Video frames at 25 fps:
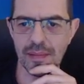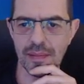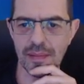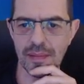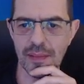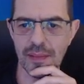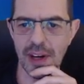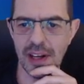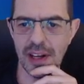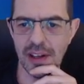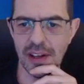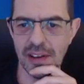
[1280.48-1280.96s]

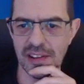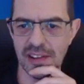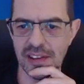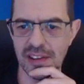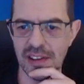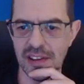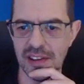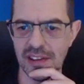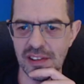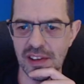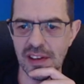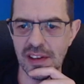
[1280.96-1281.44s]
Ah non, c'est
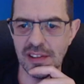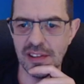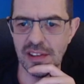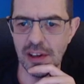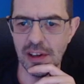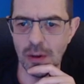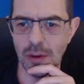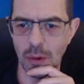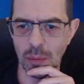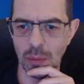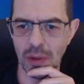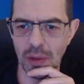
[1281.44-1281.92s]
assez
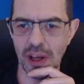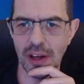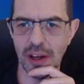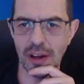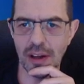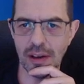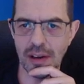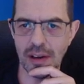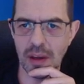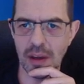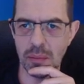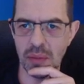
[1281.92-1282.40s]
complet, hein.
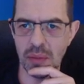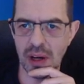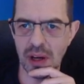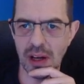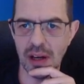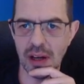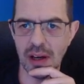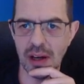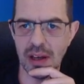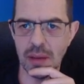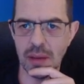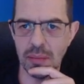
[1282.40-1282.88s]
il n'y a,
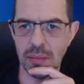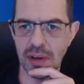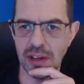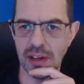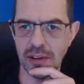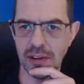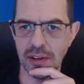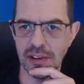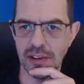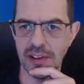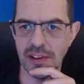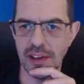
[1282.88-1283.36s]
pas, a pas à
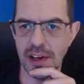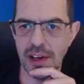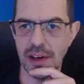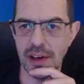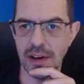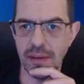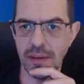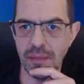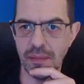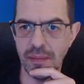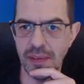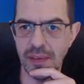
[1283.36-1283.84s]
tortiller.
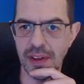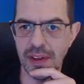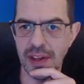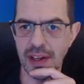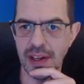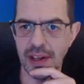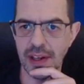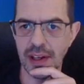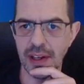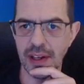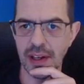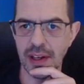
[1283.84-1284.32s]
Hein.
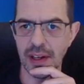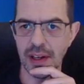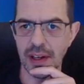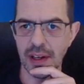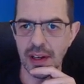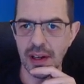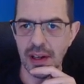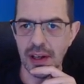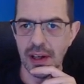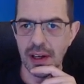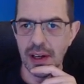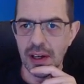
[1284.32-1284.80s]

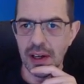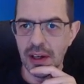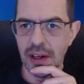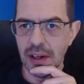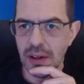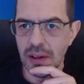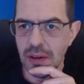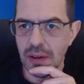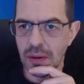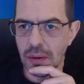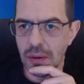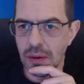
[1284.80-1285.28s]

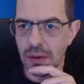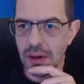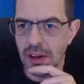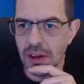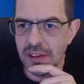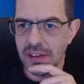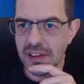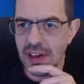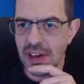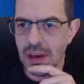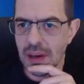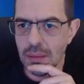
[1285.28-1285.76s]
Donc en
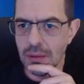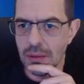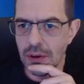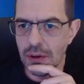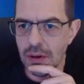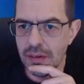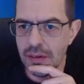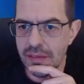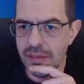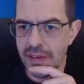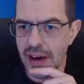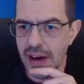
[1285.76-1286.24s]
termes de
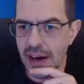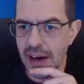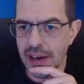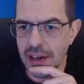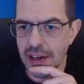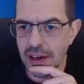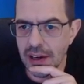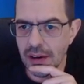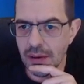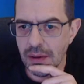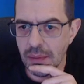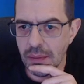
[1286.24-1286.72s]

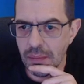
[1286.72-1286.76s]
vagues,